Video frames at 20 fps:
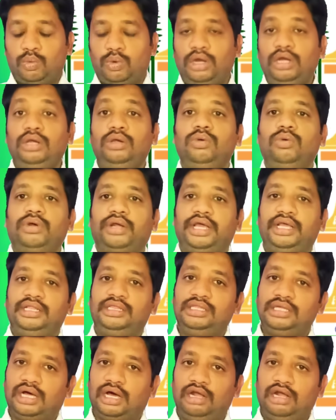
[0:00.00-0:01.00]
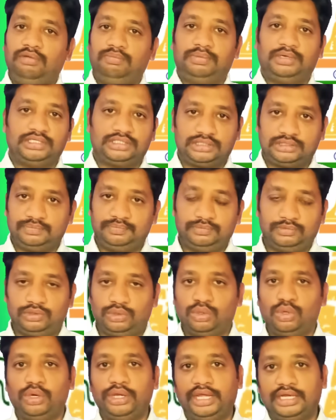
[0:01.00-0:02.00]
ஒன் டு நைன்த்து ஆல் பாஸ்
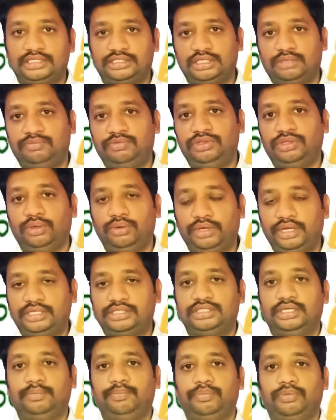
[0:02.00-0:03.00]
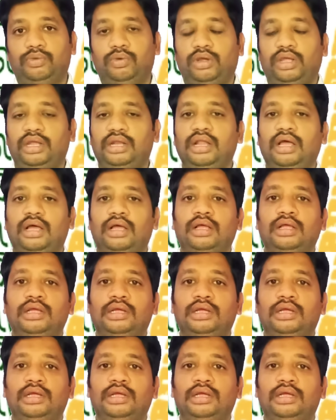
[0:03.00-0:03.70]
நோ எக்ஸாம் வித்தவுட் எக்ஸாம் ஓகேங்களா